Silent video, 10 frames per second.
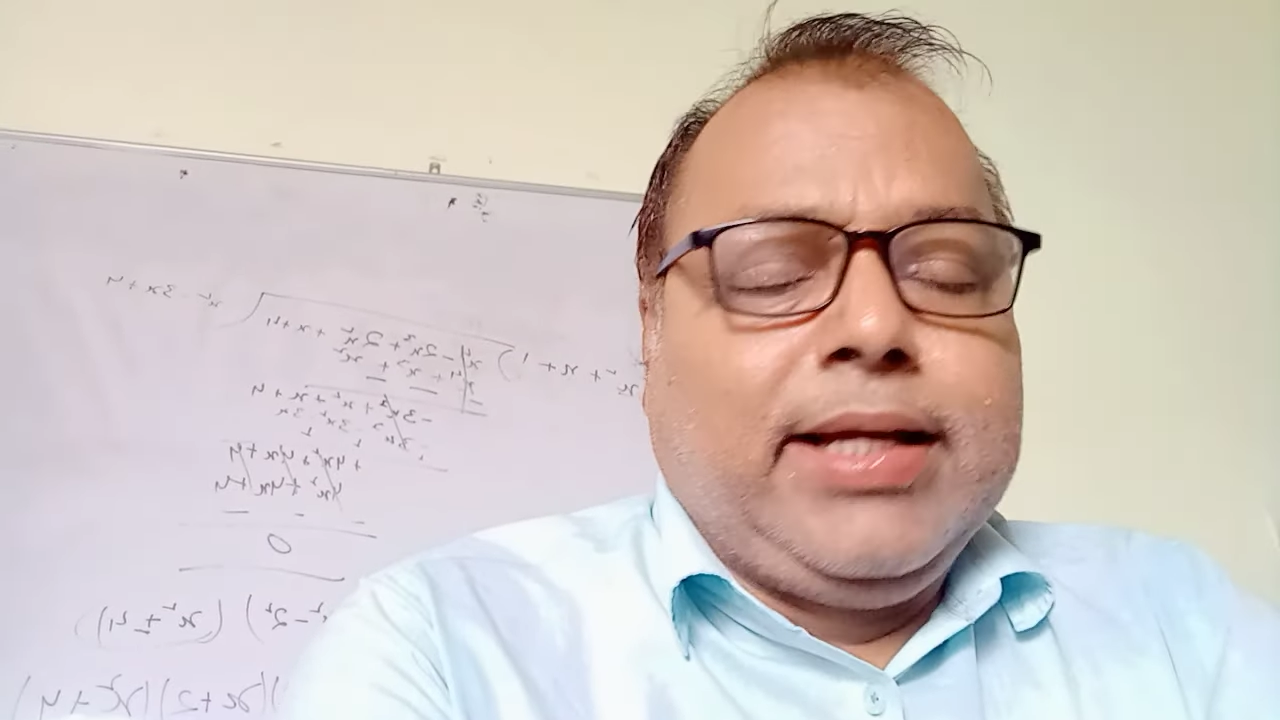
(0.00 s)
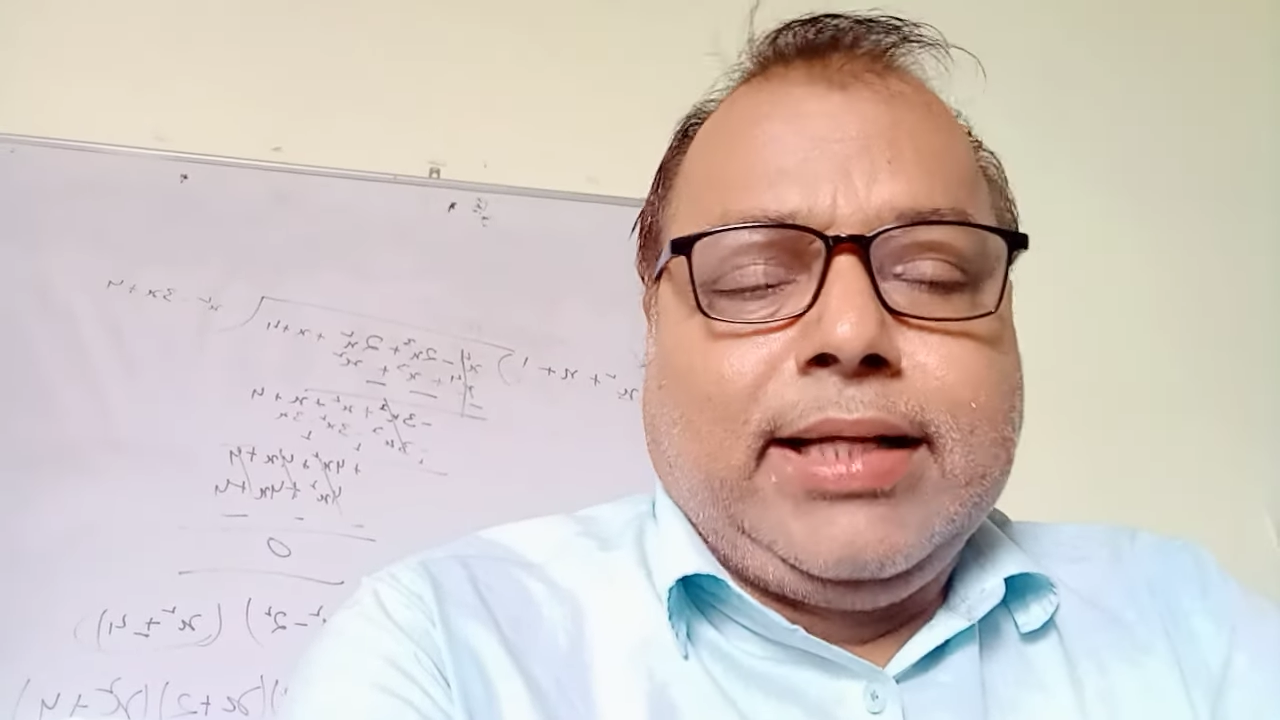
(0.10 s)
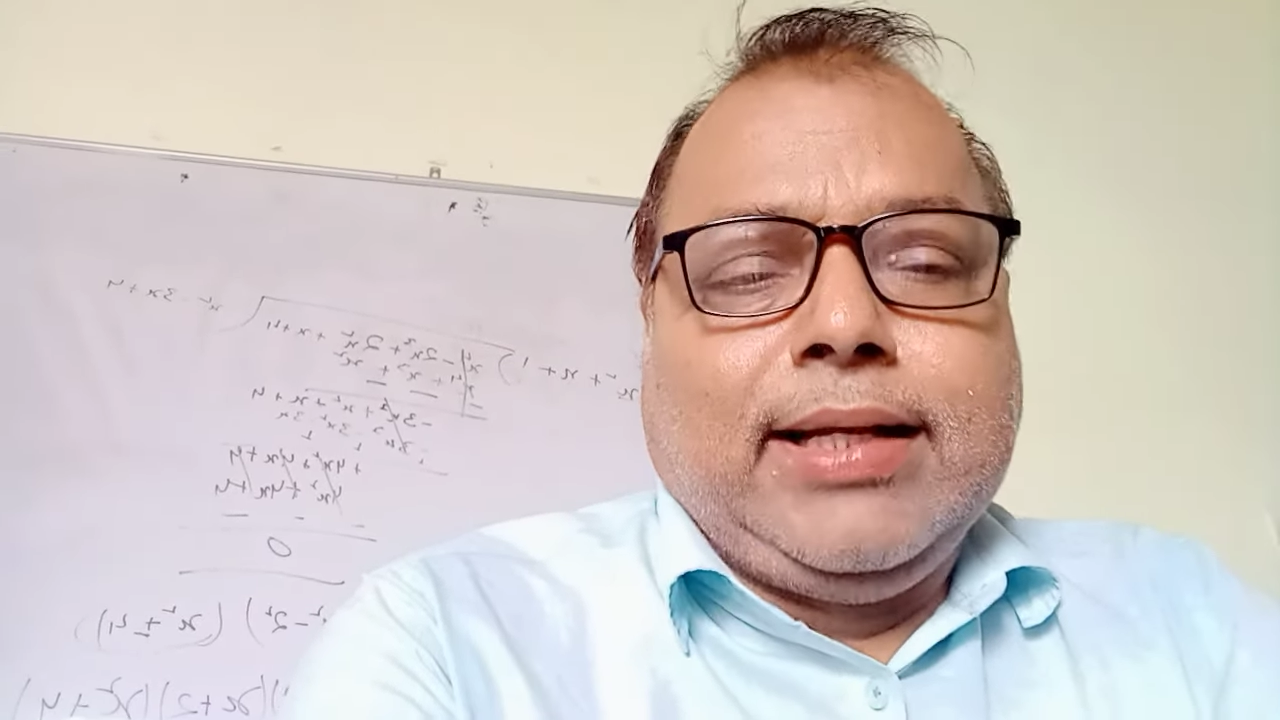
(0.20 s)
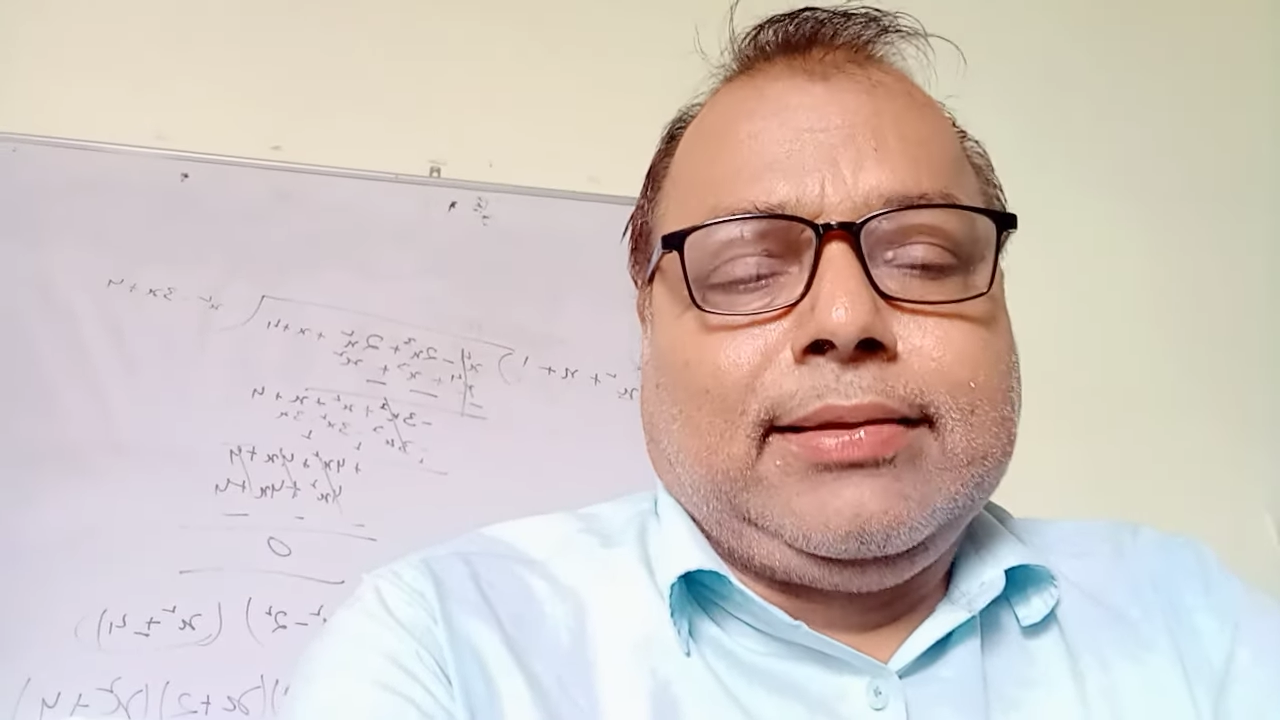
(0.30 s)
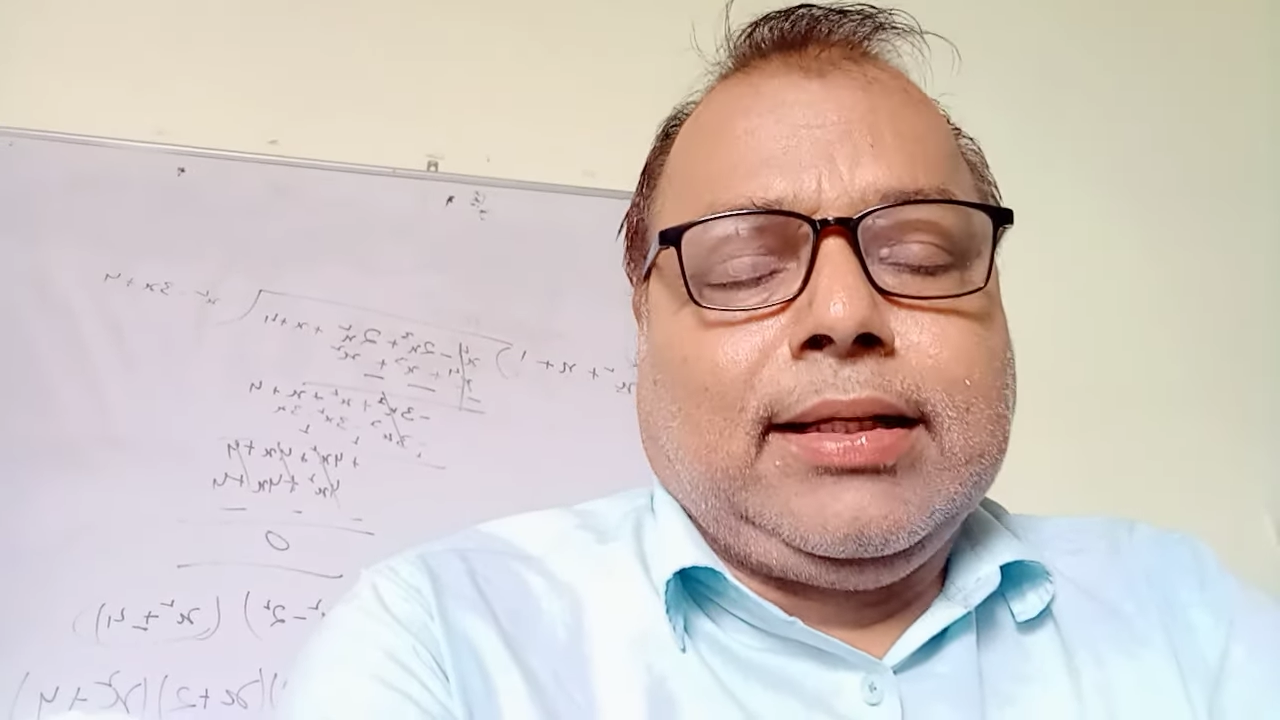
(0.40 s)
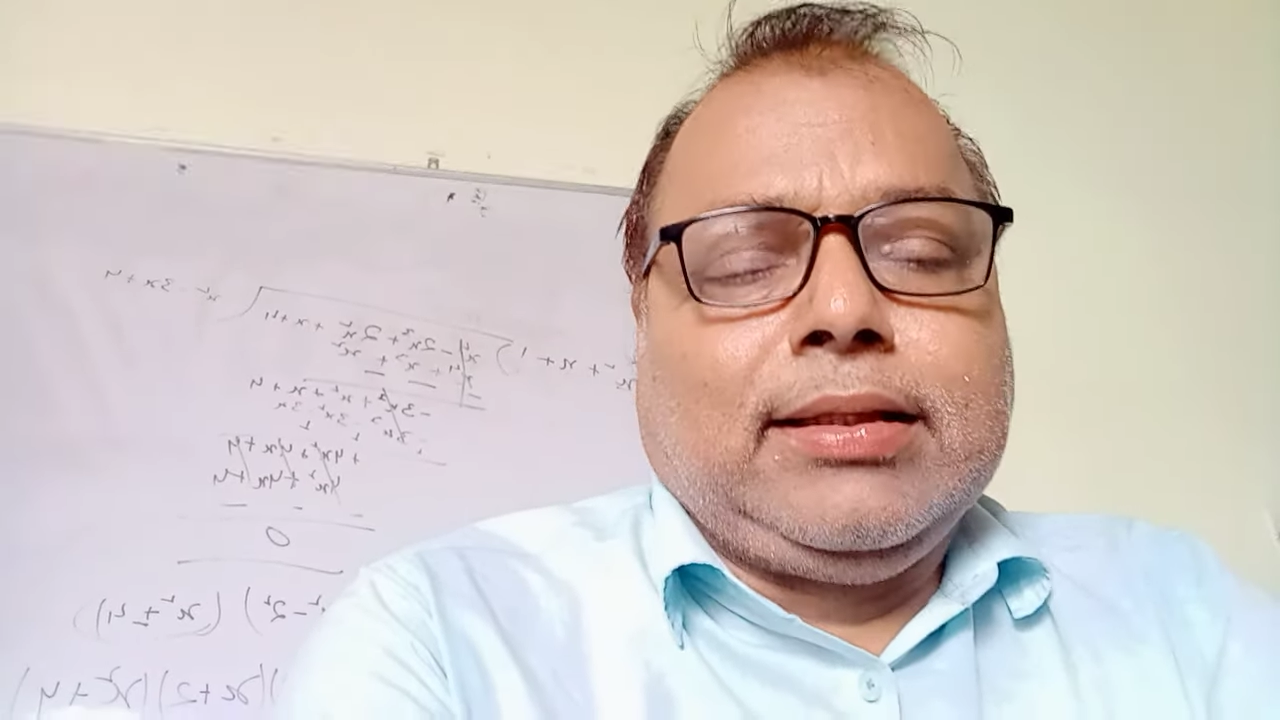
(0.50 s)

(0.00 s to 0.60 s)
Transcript: किया जा